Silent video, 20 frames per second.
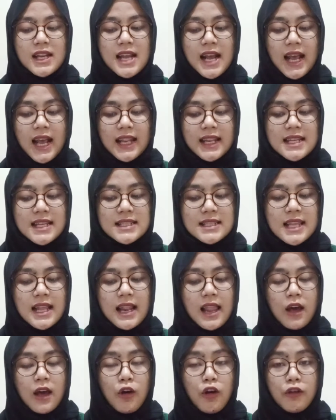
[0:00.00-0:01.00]
dengan
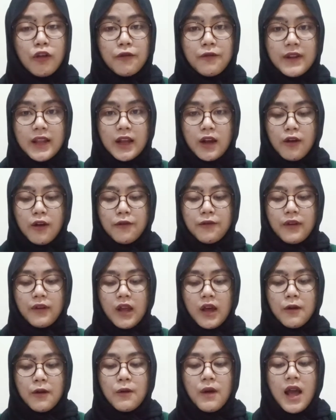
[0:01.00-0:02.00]
istilah conflict of
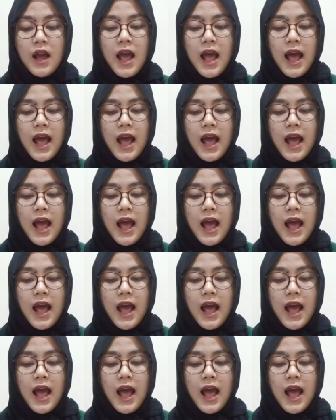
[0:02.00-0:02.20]
law